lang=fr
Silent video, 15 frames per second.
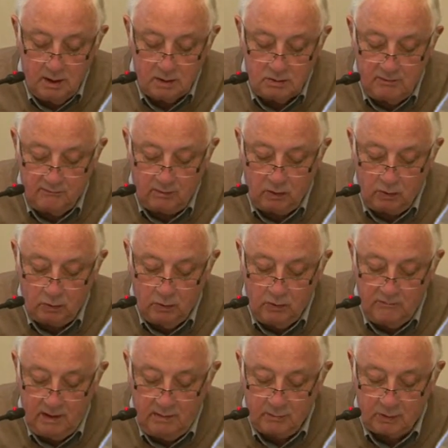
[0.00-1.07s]
suivant le
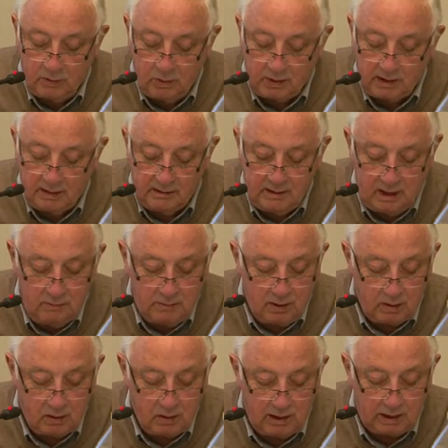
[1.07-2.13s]
renouvellement de l'organe
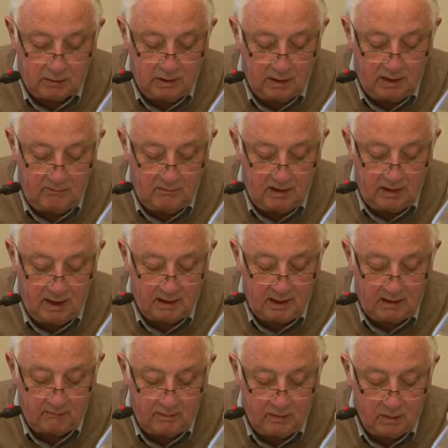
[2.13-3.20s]
délibérant de la collectivité
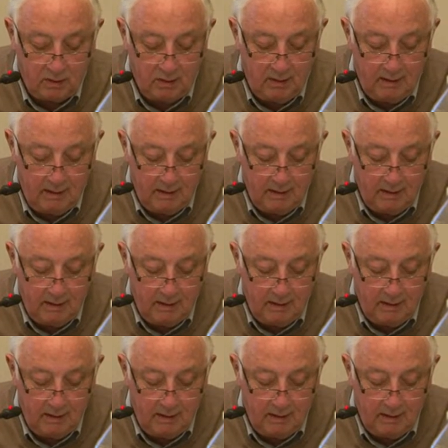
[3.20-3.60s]
intervenant